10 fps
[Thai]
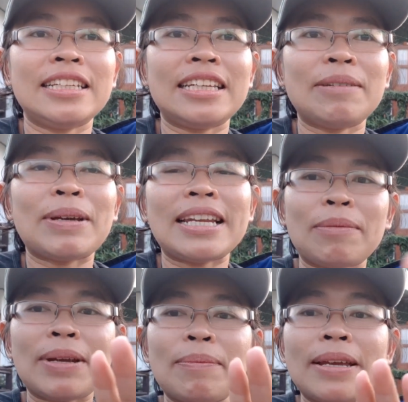ที่ไม่
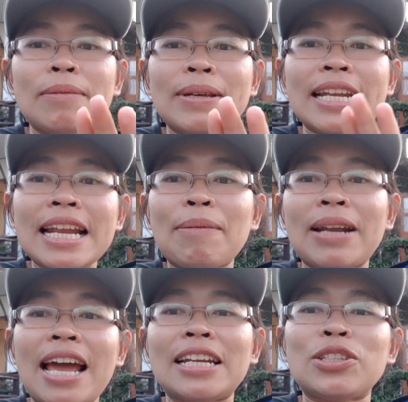ไม่ไม่ไม่ได้ทำ
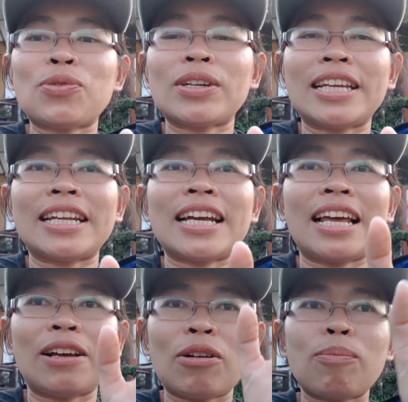นาในช่วงนี้นะคะ
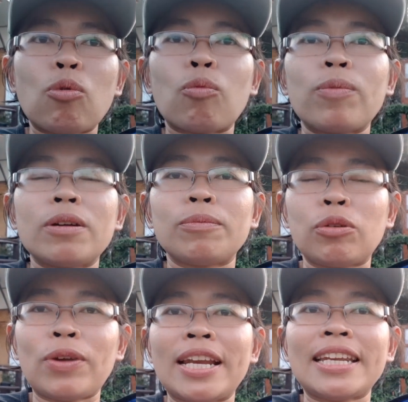แล้วก็ปลูกพืชมุน
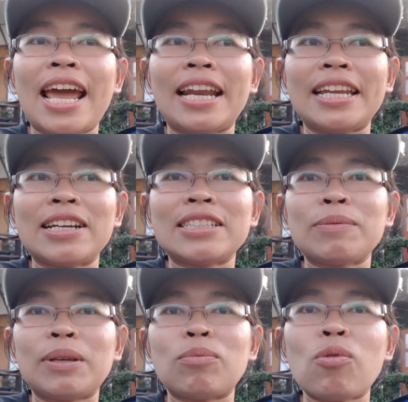เวียนแทนนี่ก็จะ
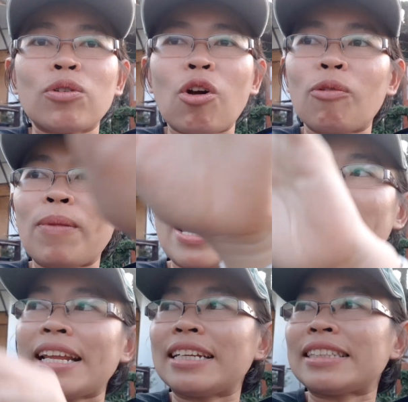มีพวกดอกไม้
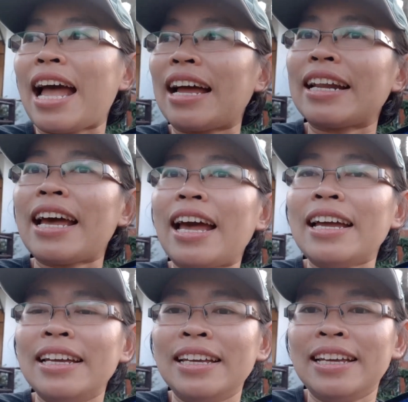อะไรต่างๆนะคะ
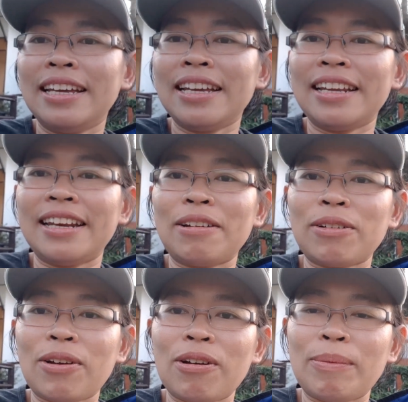แล้ว
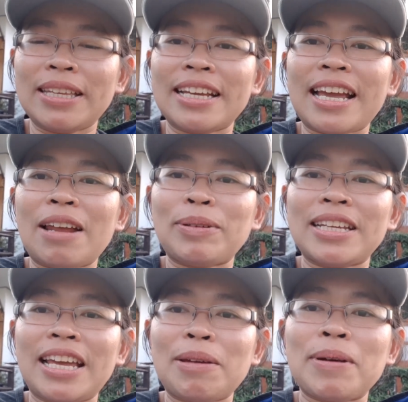ก็บรรยากาศเป็น
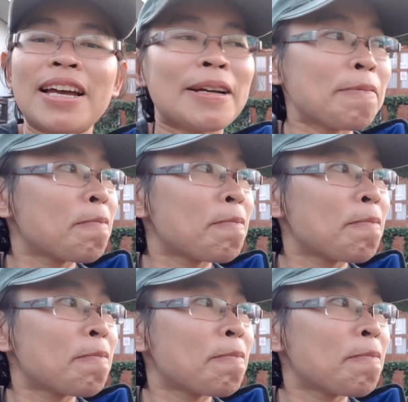ยังไงบ้าง